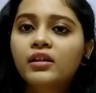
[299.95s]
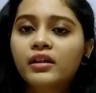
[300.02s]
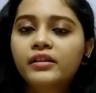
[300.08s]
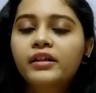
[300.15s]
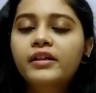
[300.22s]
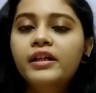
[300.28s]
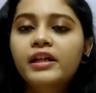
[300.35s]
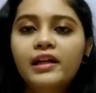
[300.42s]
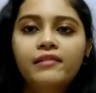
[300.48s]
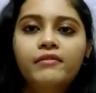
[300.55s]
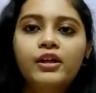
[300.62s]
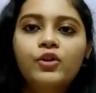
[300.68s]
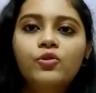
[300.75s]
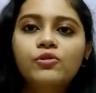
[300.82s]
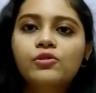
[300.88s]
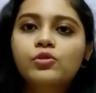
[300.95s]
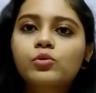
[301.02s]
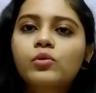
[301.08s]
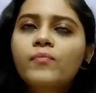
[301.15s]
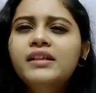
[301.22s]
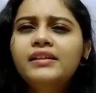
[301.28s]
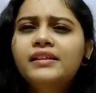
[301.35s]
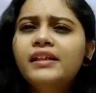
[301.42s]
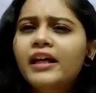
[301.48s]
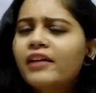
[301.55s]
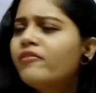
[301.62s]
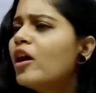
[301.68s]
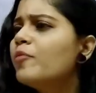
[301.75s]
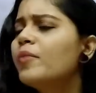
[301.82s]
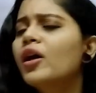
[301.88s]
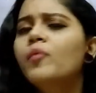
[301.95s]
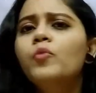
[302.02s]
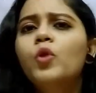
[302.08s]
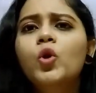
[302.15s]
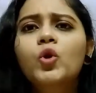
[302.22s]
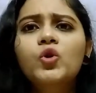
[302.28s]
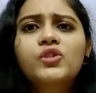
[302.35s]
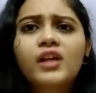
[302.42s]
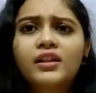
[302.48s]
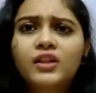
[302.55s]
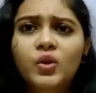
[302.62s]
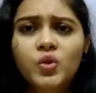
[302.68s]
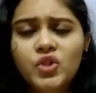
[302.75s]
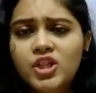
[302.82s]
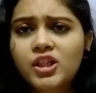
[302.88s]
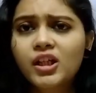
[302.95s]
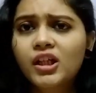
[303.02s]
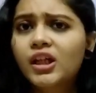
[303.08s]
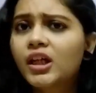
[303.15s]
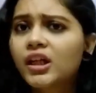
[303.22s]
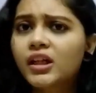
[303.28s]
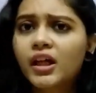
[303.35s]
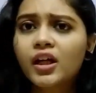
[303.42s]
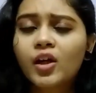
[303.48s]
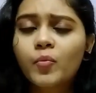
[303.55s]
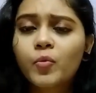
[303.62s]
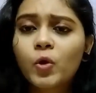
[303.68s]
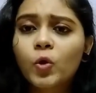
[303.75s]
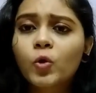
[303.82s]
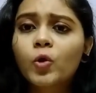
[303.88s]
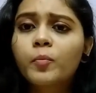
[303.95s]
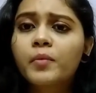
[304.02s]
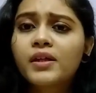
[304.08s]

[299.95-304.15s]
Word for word: अनदर डी आई वाई ऑल्सो इस डी आई वाई में हम लोग को ज़्यादा कुछ नहीं करना है हम लोग को